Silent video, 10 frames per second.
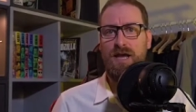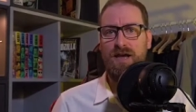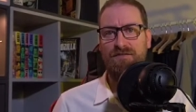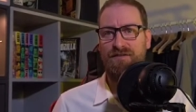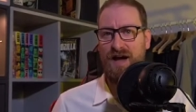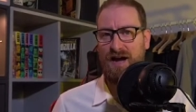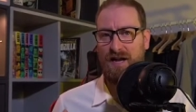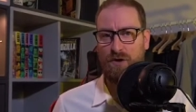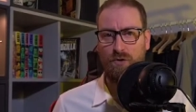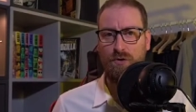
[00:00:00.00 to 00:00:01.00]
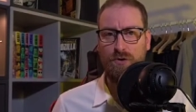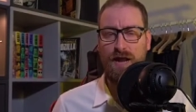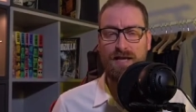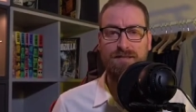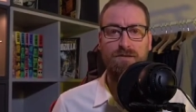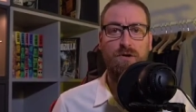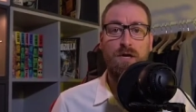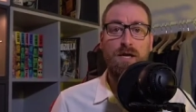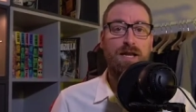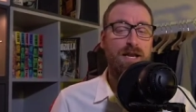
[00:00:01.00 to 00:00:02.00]
e fare il coglionazzo
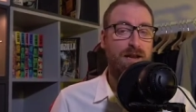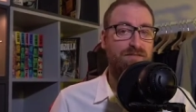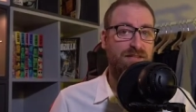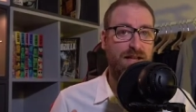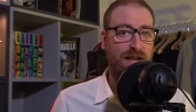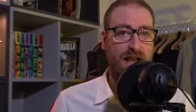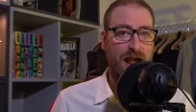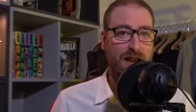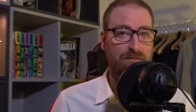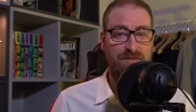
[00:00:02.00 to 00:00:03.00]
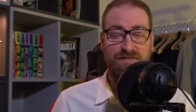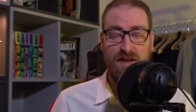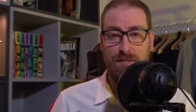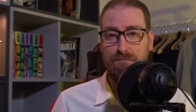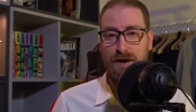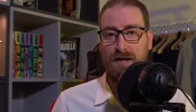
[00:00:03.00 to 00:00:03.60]
che nella vita reale mi viene